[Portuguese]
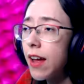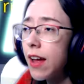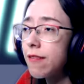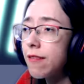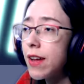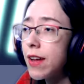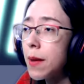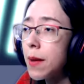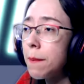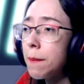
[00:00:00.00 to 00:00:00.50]
é
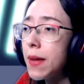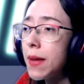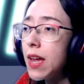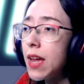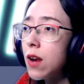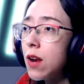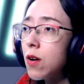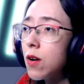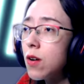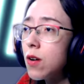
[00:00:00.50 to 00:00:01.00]

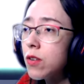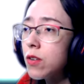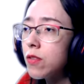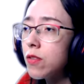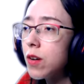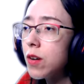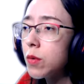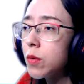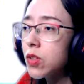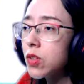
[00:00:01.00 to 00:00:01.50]
vermelho.
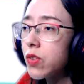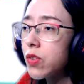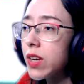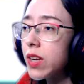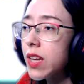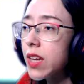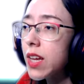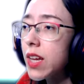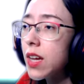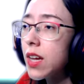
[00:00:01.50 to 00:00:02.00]
Vamos ver
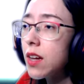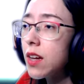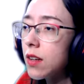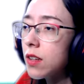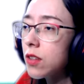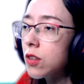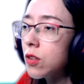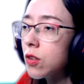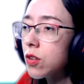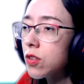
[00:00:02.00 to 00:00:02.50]
aqui.
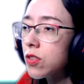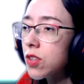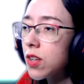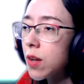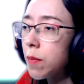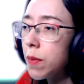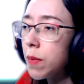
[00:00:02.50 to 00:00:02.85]
Não consigo